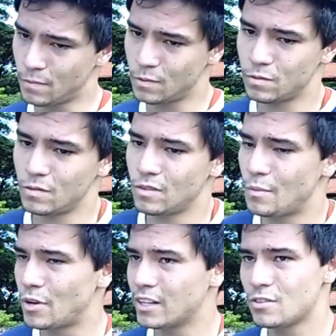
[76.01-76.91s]
um
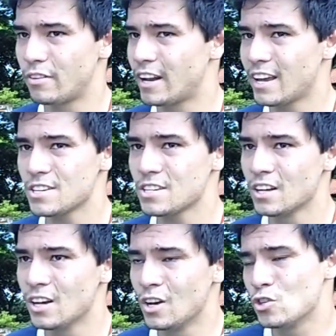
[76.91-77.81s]
campeonato diferente,
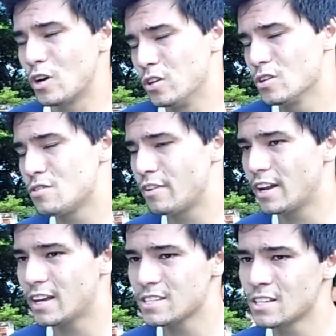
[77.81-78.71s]
jogadores
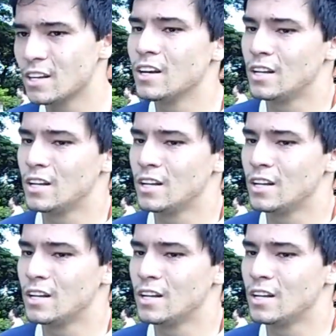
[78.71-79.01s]
diferentes.